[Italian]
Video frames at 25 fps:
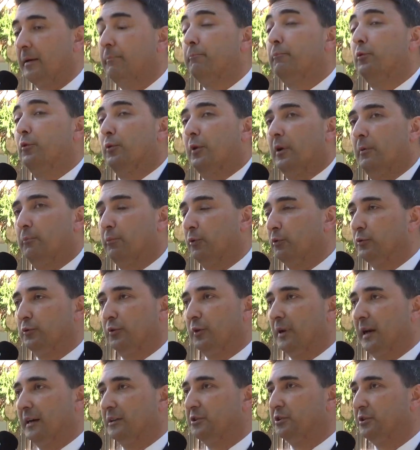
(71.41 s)
eppure il
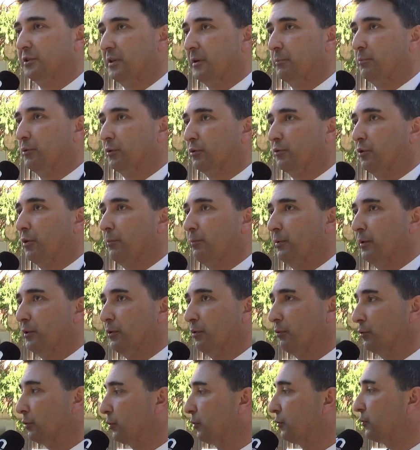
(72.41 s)
punto nascita purtroppo è
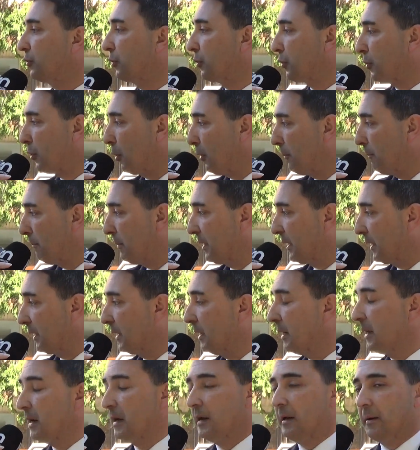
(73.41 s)
dovuto
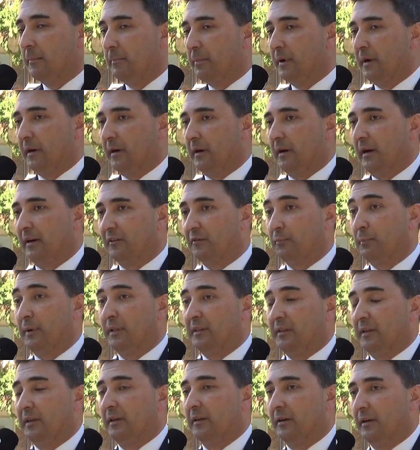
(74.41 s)
soccombere per la
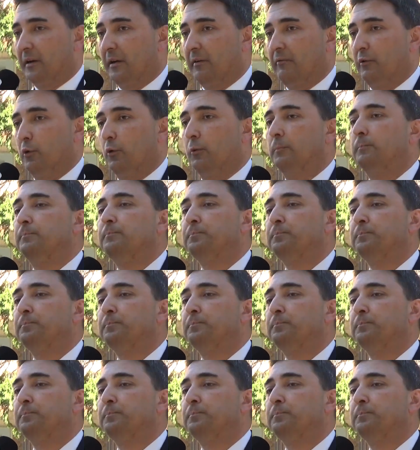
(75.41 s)
spending review